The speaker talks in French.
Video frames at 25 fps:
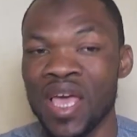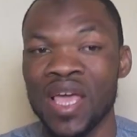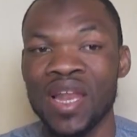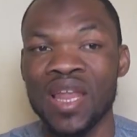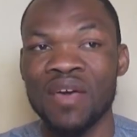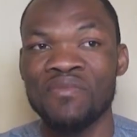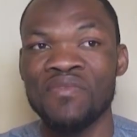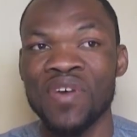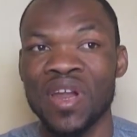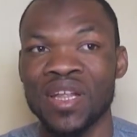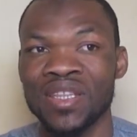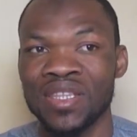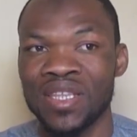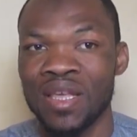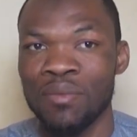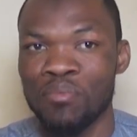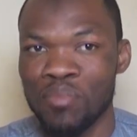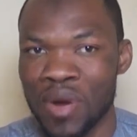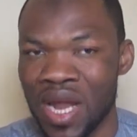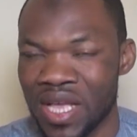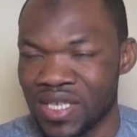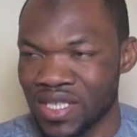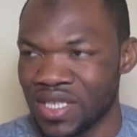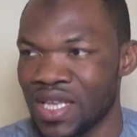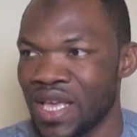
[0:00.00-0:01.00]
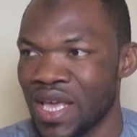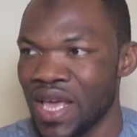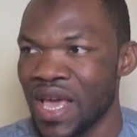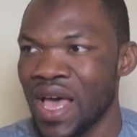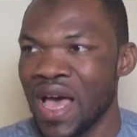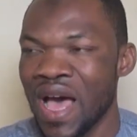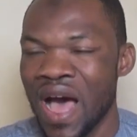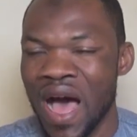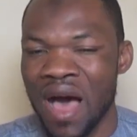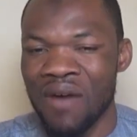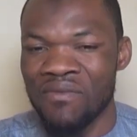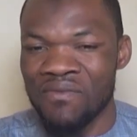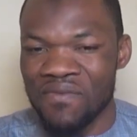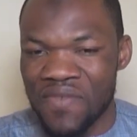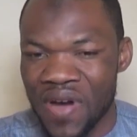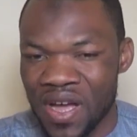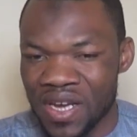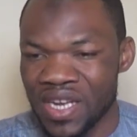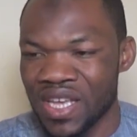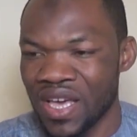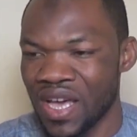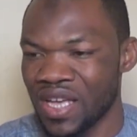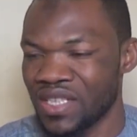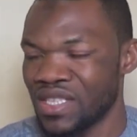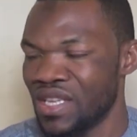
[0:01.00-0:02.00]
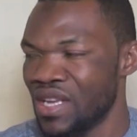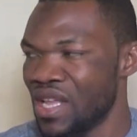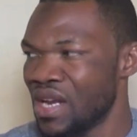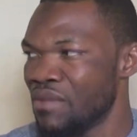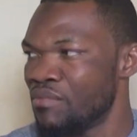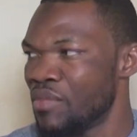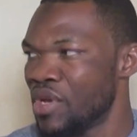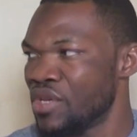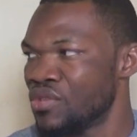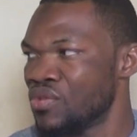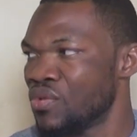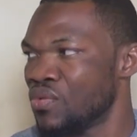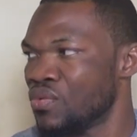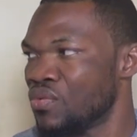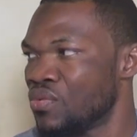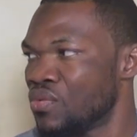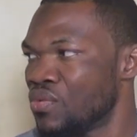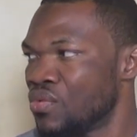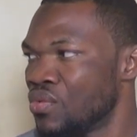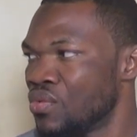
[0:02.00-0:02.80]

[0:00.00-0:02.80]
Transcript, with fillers: et les faire déplacer avant de casser leur maison.